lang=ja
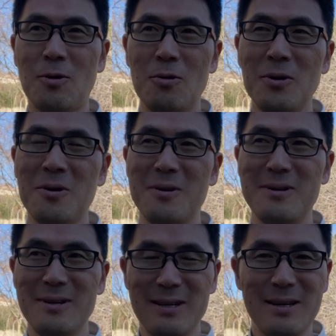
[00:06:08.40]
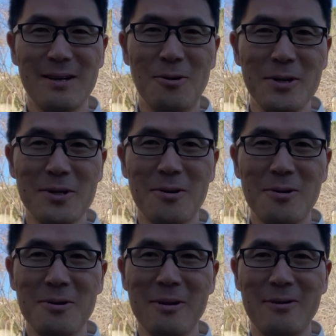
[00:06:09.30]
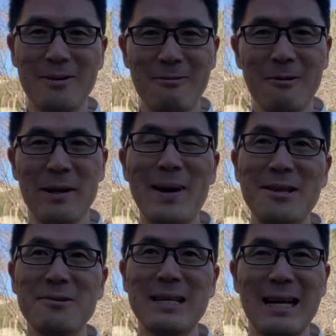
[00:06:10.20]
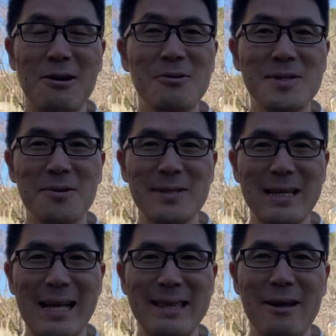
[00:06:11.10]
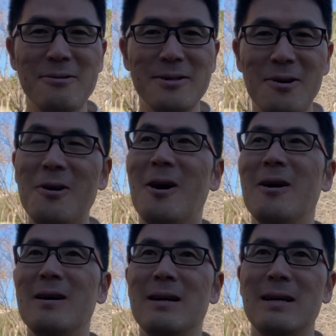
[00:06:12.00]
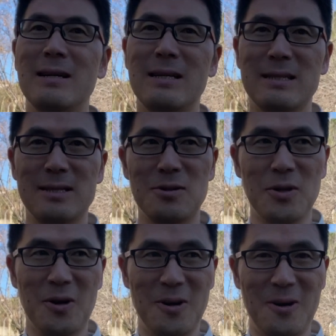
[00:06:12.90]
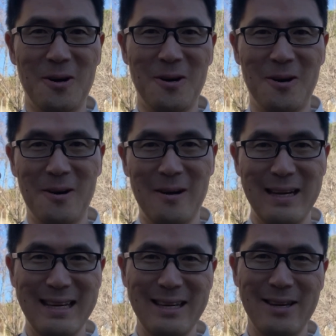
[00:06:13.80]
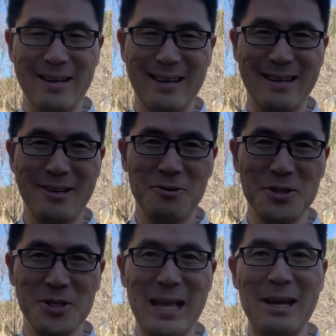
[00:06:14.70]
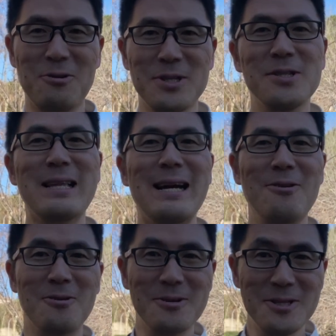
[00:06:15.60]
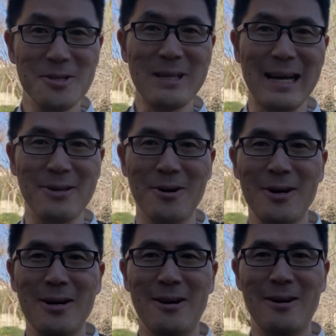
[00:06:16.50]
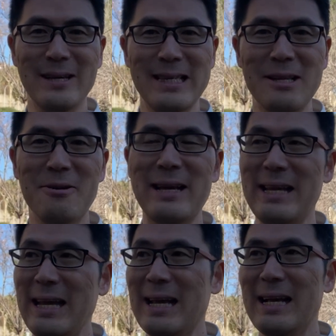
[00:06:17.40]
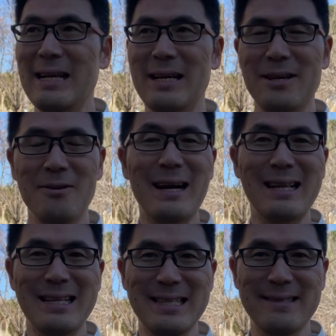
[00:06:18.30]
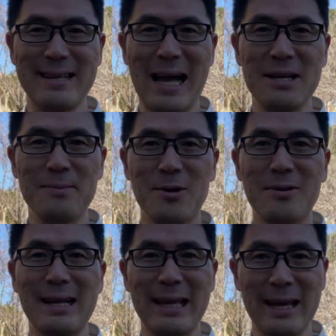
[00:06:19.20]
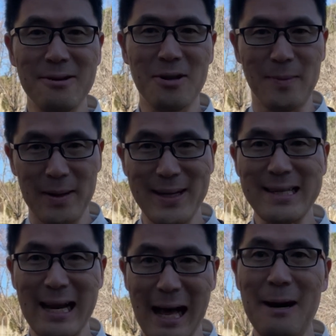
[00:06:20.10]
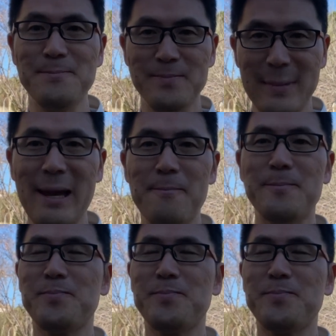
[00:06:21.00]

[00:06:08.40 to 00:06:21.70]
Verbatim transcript: この、こういうところのを今のうちからコツコツやっておくと、その、よんじゅう代、ごじゅう代、ろくじゅう代と、いった時に豊かな人生を歩むことができると思いますからね。